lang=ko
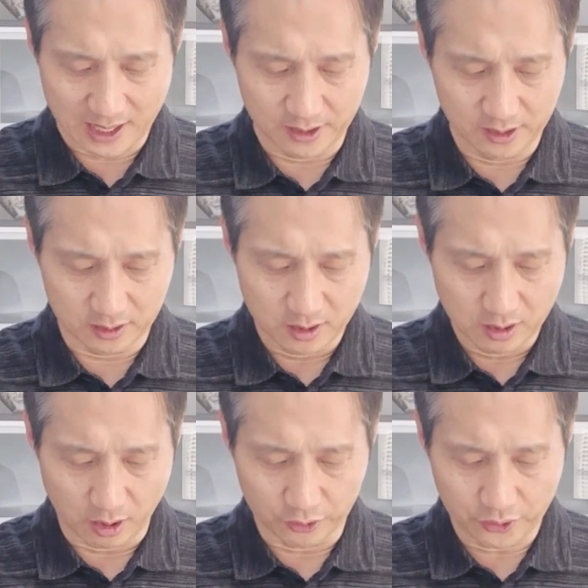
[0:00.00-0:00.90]
아이를
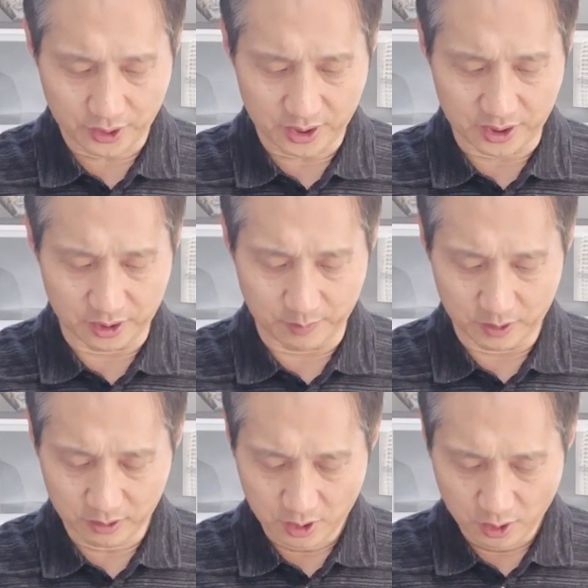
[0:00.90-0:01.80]
어떻게
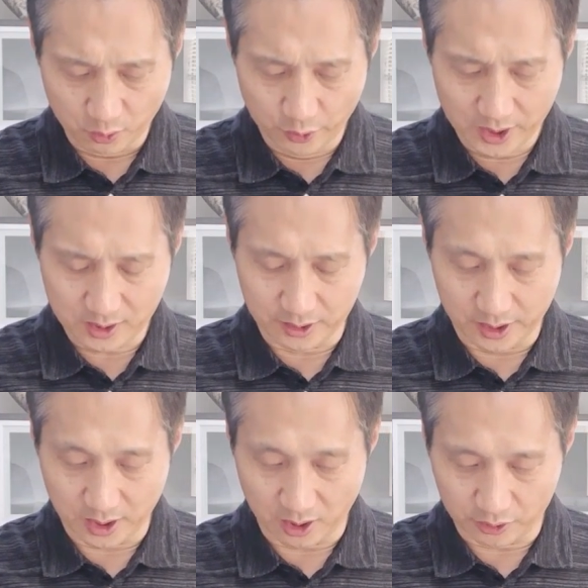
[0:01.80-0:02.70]
기르며 우리가
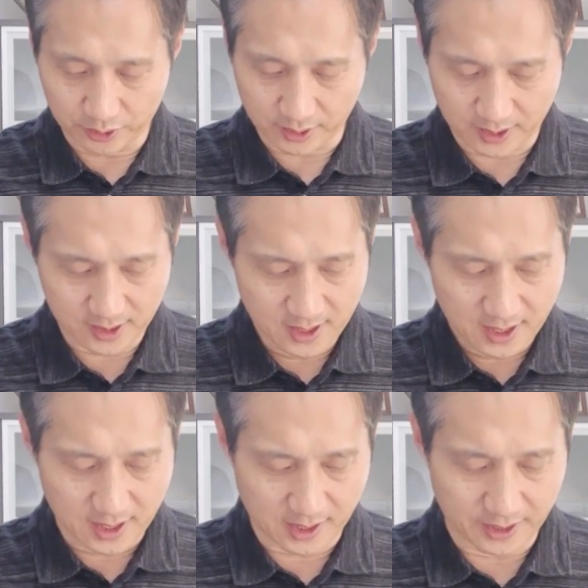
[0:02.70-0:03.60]
그에게 어떻게
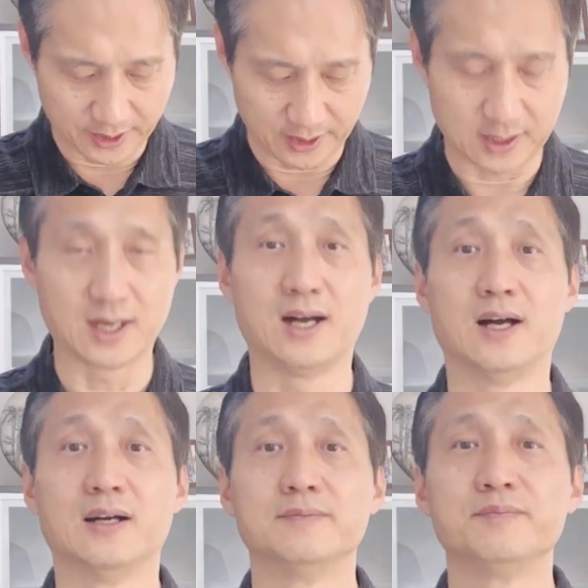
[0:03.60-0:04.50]

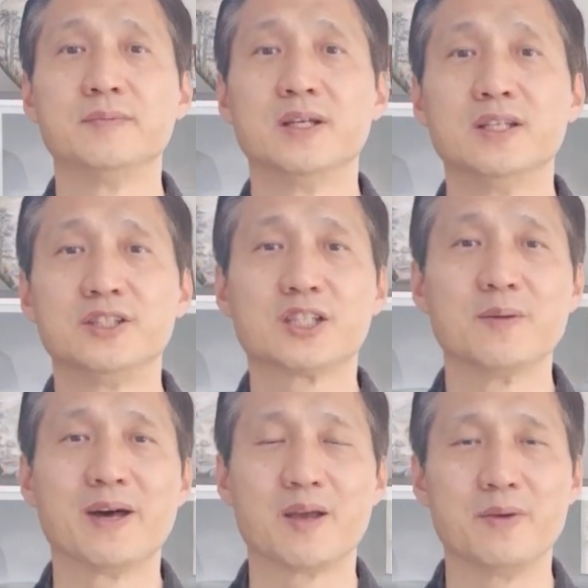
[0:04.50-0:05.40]
행하리까? 쉽게
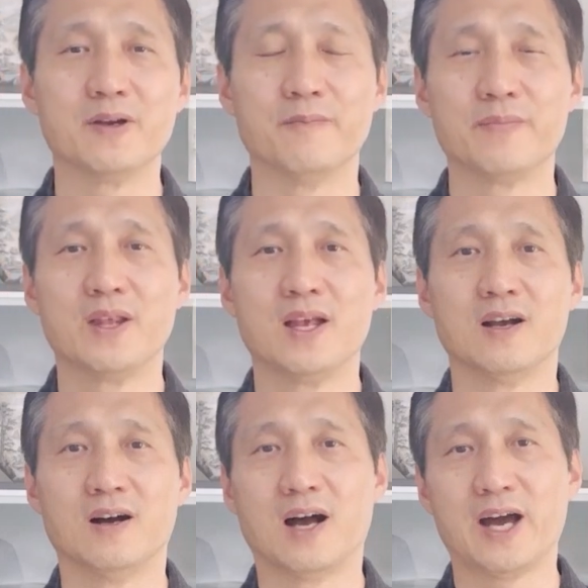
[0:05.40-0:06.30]
말하면
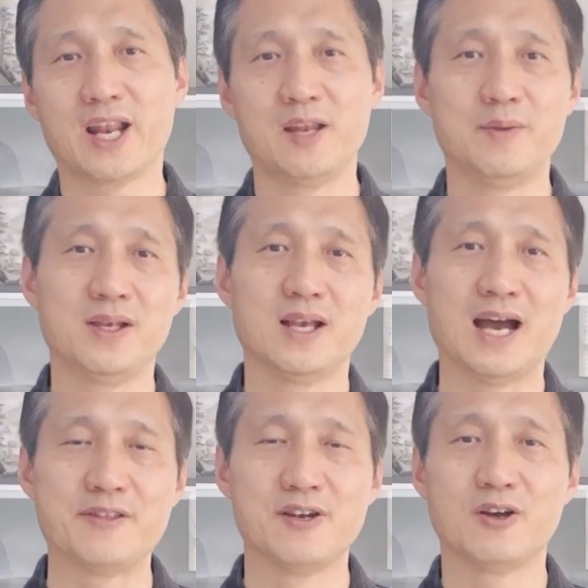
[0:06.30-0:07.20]
어, 하나님이
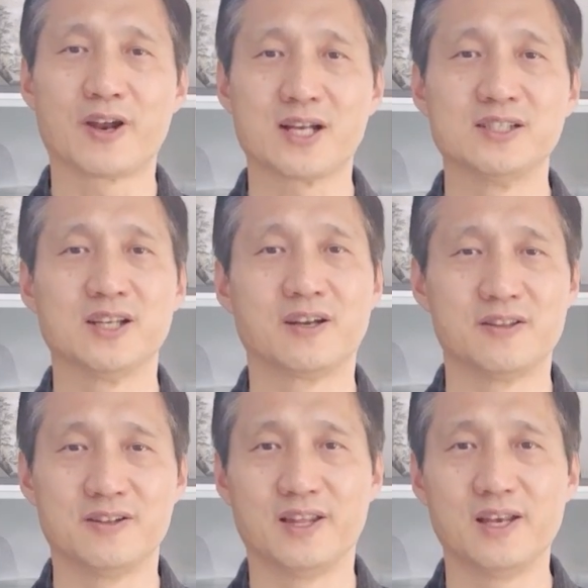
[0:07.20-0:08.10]
아들을 허락하신다
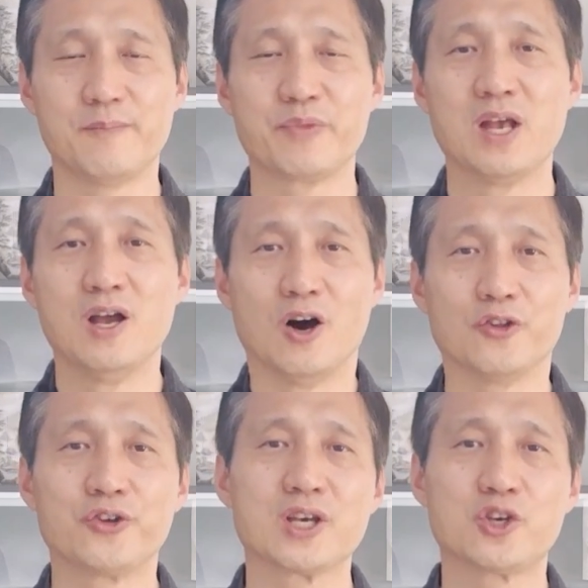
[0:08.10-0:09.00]
그랬는데
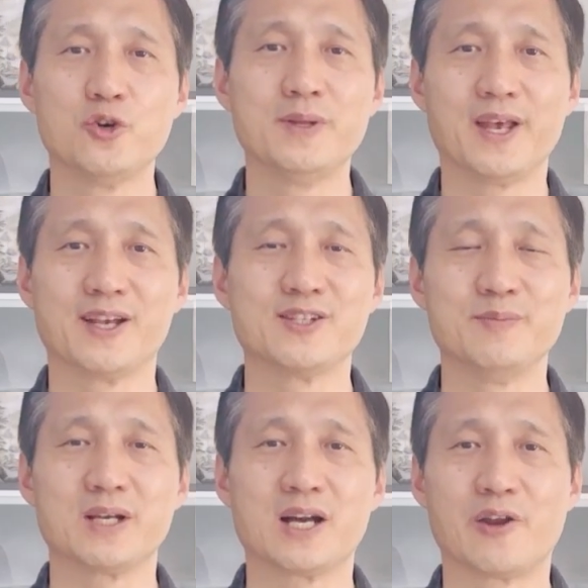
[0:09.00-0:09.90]
어떻게 키우면
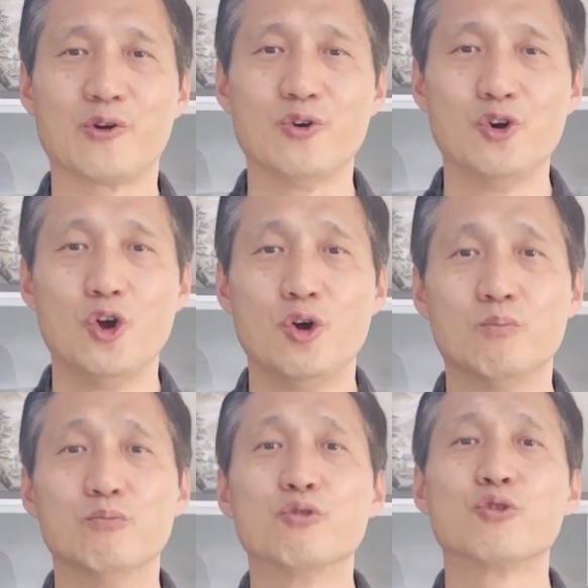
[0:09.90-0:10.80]
되겠습니까? 라고
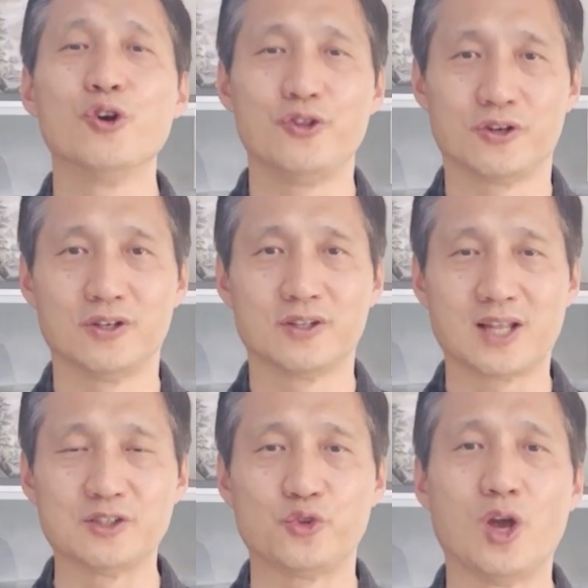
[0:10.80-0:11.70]
묻고 있는 거예요.
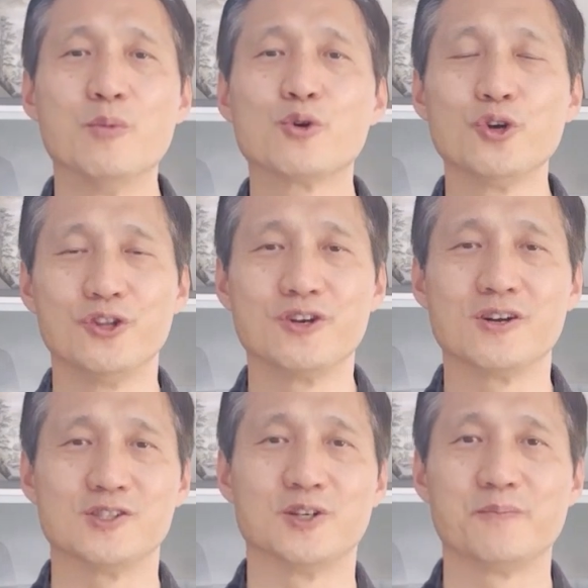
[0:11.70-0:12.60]
다시 되묻고 있는
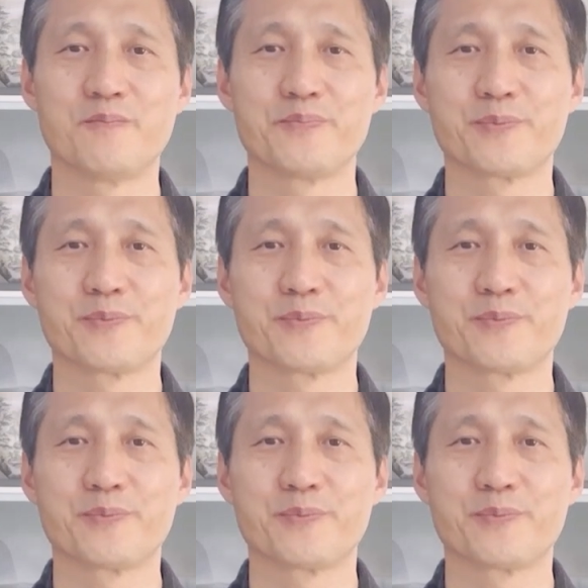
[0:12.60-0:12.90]
거죠.